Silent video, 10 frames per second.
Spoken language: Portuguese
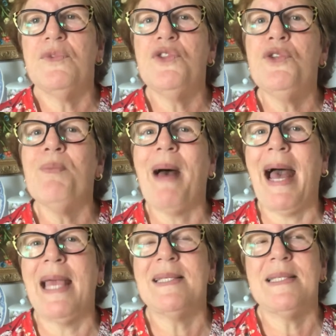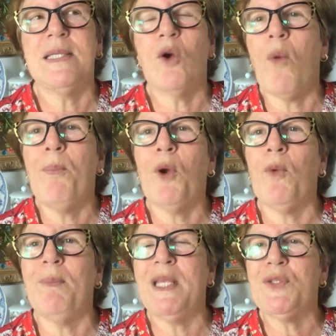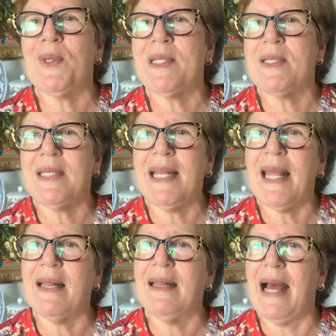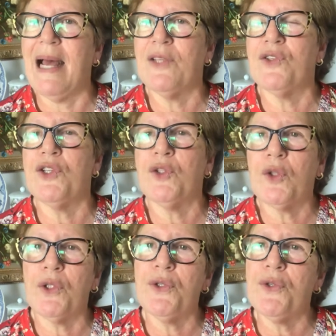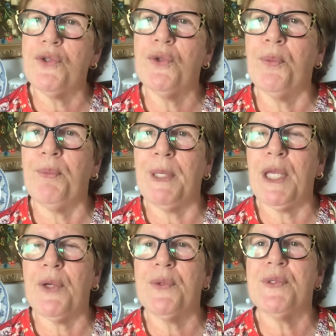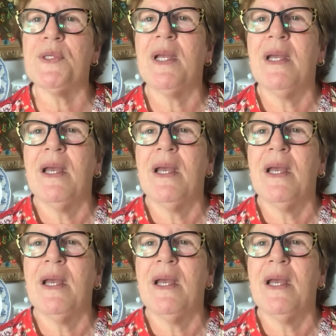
demais, esse compromisso, essa seriedade de todos os domingos